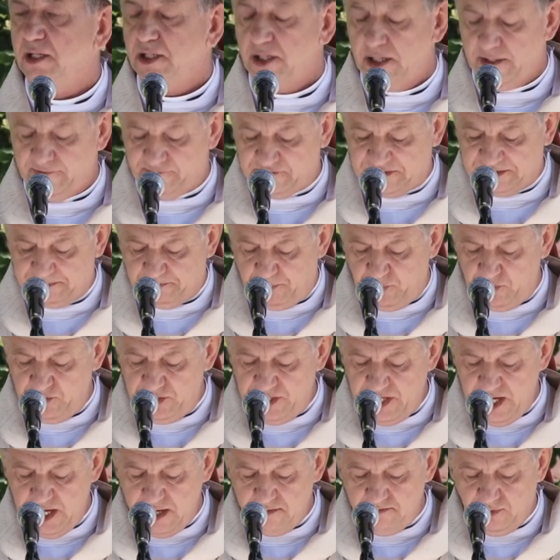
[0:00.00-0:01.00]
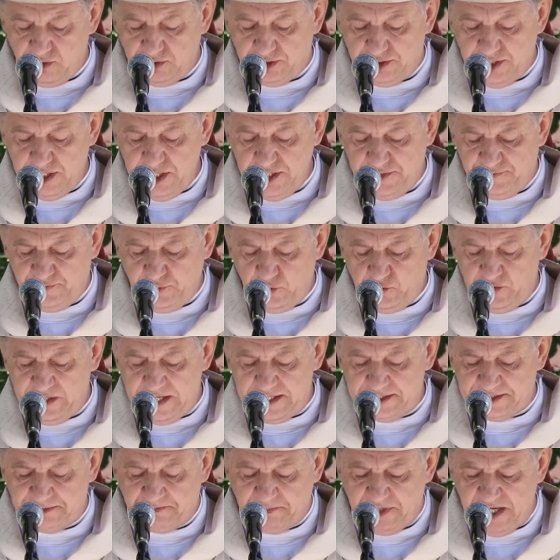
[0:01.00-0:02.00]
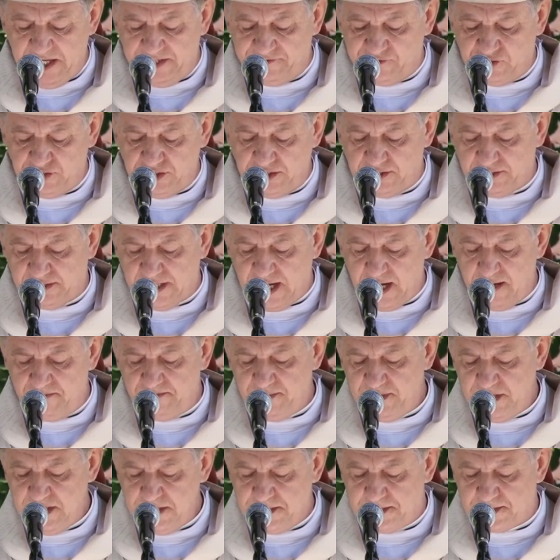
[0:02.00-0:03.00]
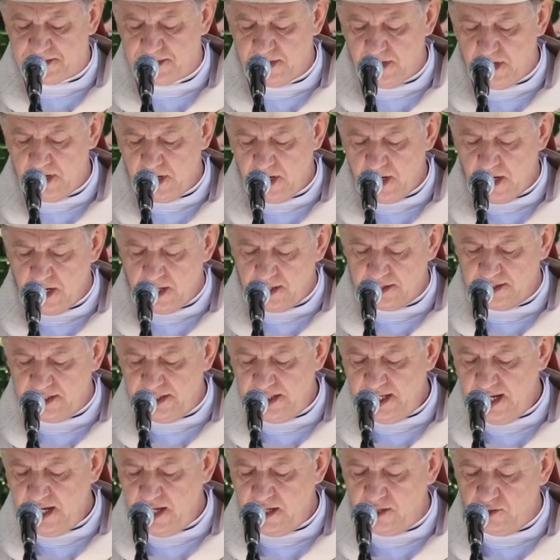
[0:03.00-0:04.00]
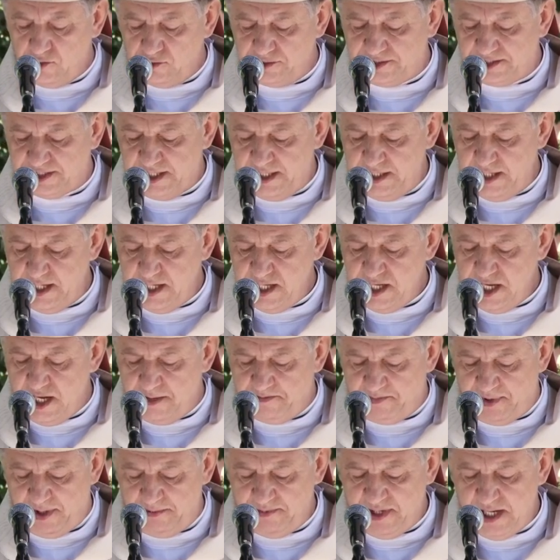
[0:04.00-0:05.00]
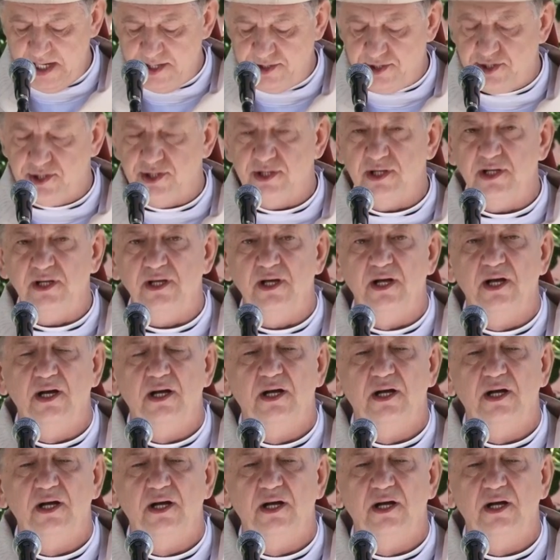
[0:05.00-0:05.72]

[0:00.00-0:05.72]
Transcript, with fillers: wspólnej modlitwy oraz pierwszych tablic dla ocalenia pamięci